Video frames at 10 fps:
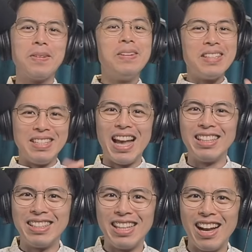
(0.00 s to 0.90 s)
是这样
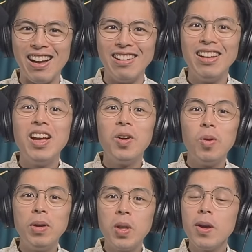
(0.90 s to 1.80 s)
子的啊，我
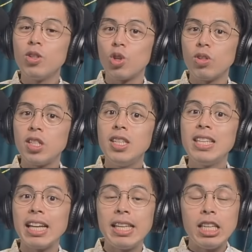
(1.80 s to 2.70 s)
们都很熟悉
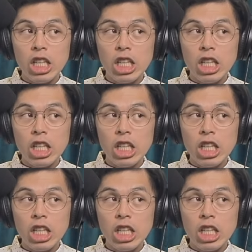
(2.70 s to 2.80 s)
夏天